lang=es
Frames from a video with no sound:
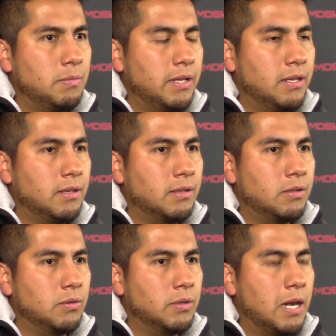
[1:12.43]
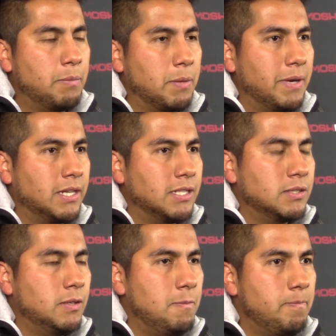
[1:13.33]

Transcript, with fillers: eh, con el primer disco